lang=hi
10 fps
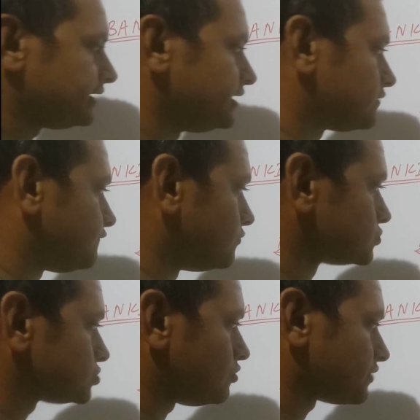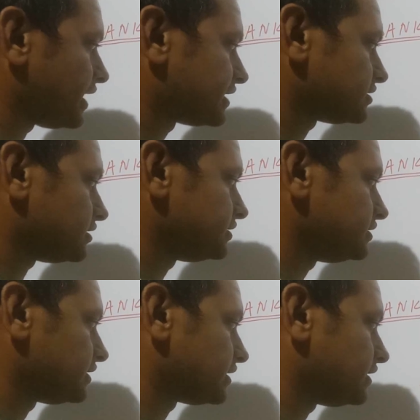एक फोर्स और एक्ट करने
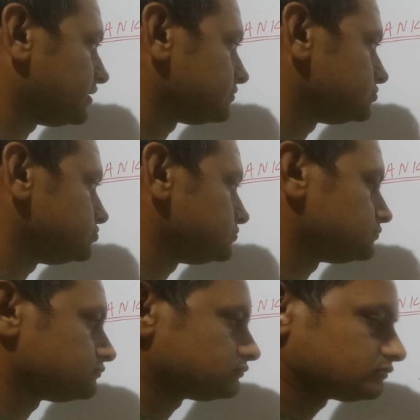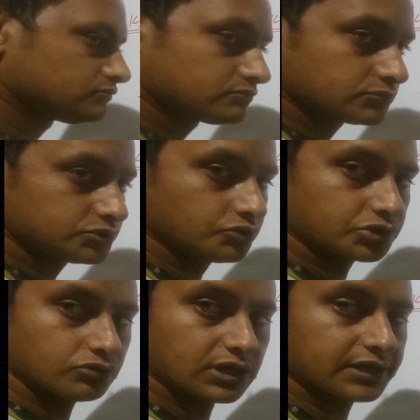लगेगा जो कि
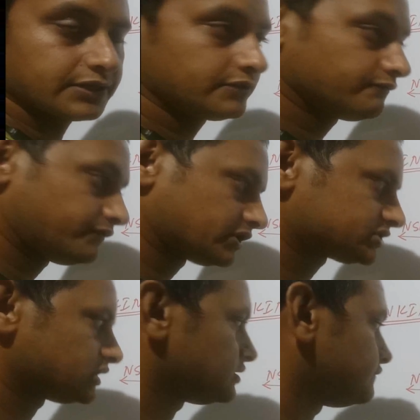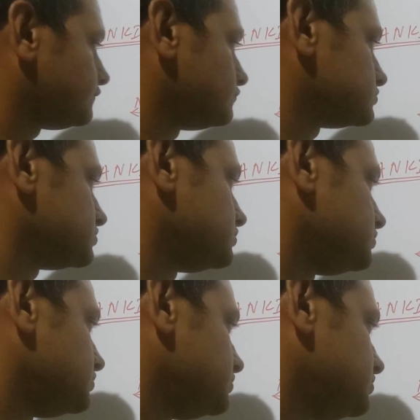होगा फ्रिक्शन का फोर्स
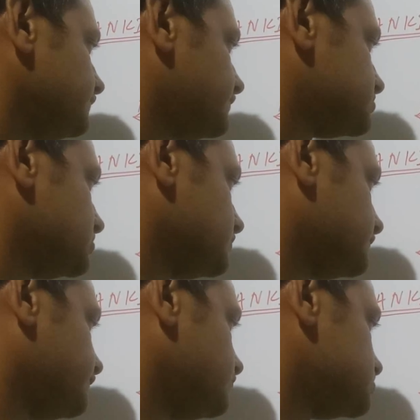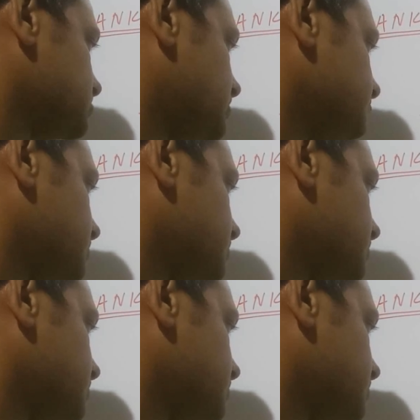ये फ्रिक्शन का फोर्स काम